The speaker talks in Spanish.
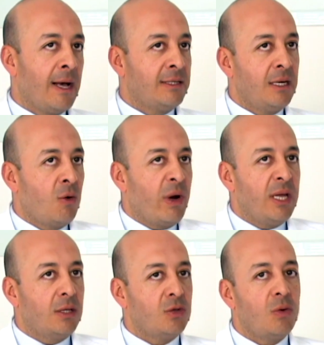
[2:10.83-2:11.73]
hace
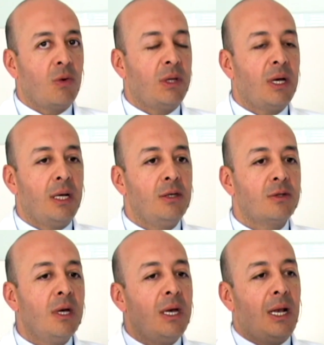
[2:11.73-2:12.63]
40 o 50
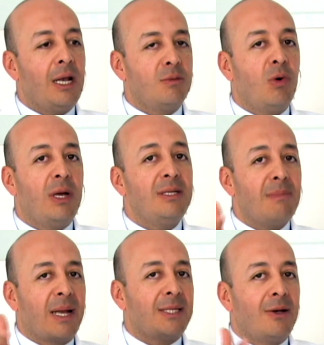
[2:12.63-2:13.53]
años las mujeres
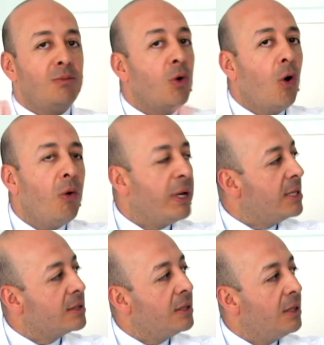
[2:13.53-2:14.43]
embarazadas muy
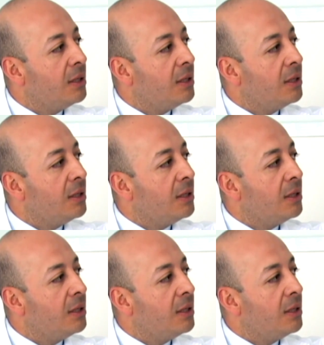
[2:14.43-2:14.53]
jóvenes,